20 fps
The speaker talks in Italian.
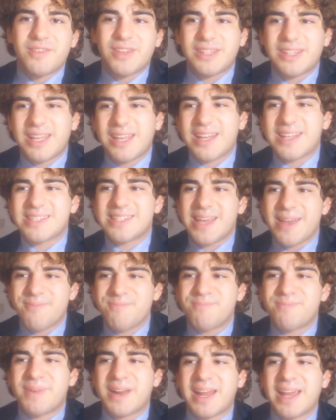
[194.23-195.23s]
vedere
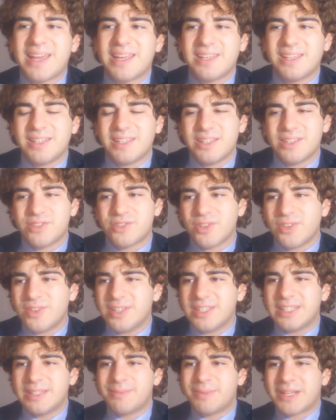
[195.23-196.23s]
sempre i
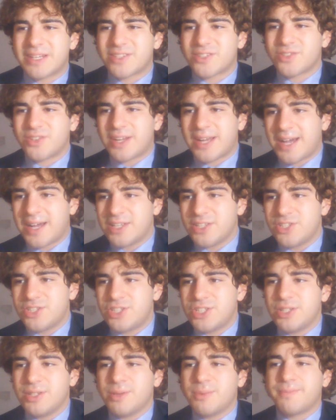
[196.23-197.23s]
soliti
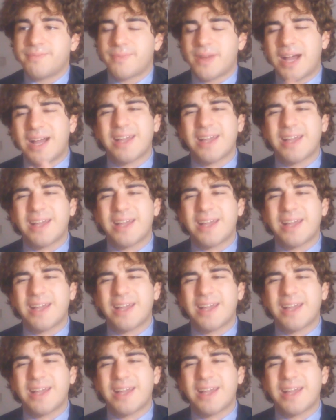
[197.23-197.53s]
personaggi